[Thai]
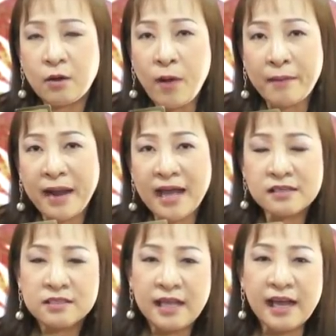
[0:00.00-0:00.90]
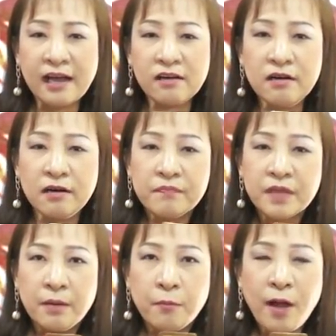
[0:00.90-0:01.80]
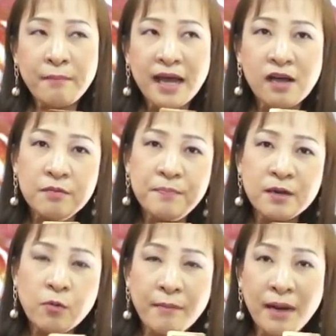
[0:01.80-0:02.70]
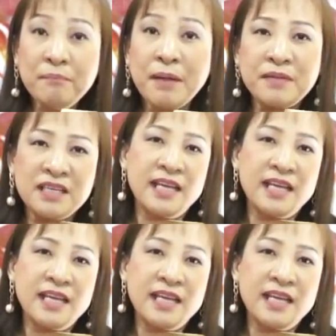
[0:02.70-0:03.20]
ความรักนะคะก็ความรักก็เป็นความรักแบบ